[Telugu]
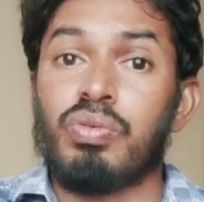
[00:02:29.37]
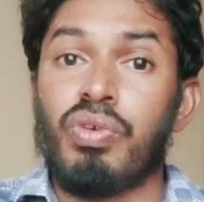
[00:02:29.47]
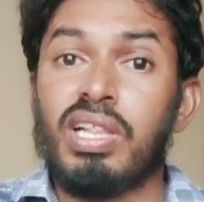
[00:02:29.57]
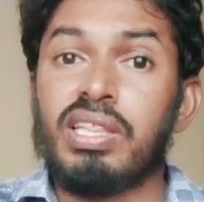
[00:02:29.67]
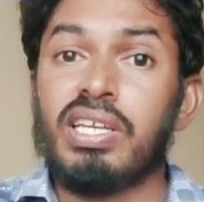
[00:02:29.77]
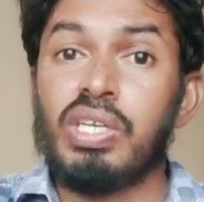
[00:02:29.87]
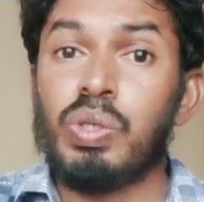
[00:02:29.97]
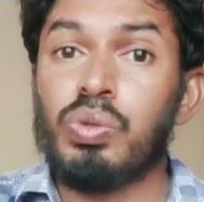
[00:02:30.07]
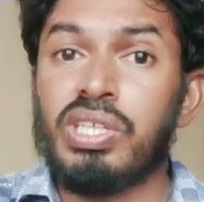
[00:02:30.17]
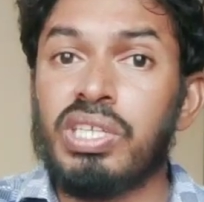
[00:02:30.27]
ట్వెల్వ్ థర్టీ
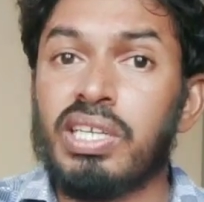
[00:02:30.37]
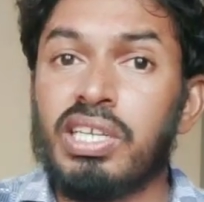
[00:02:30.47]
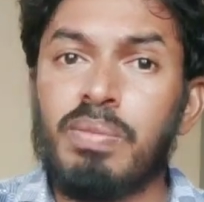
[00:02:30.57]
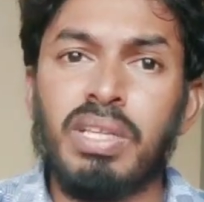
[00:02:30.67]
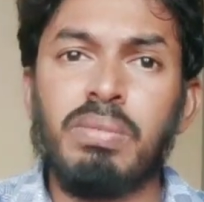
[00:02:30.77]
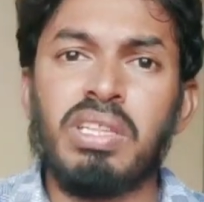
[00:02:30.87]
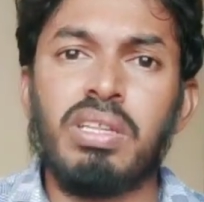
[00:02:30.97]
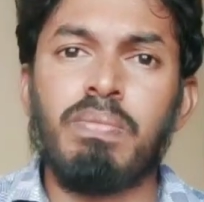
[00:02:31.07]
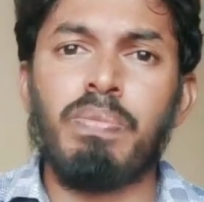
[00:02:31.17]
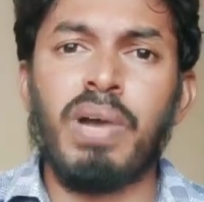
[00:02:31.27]
టు త్రీ థర్టీ మధ్య
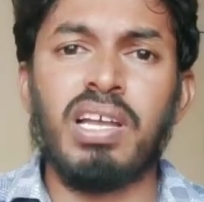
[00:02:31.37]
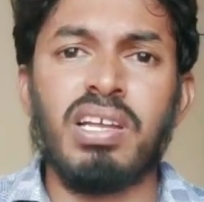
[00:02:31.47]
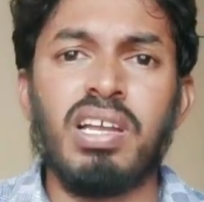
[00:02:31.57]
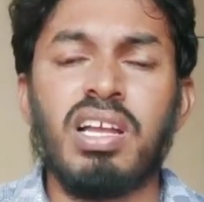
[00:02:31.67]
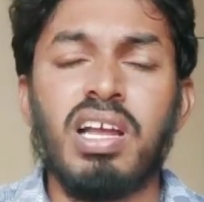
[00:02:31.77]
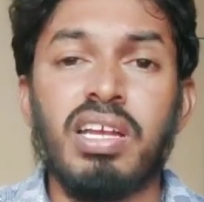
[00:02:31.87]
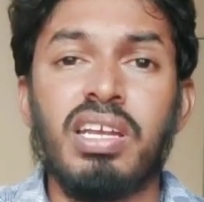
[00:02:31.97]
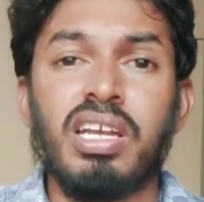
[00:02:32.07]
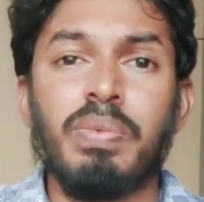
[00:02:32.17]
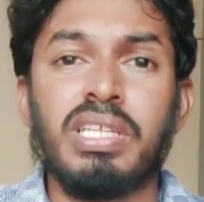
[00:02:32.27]
మాత్రం పక్కాగా
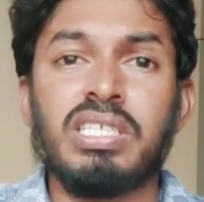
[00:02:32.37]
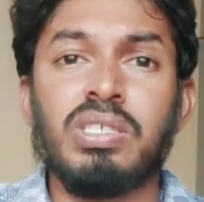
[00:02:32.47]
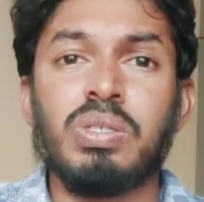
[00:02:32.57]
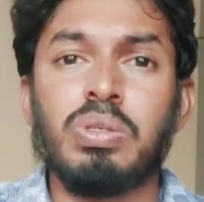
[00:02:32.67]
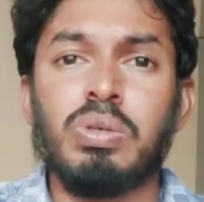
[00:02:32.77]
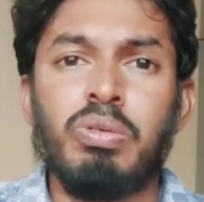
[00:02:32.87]
హండ్రెడ్ పర్సెంట్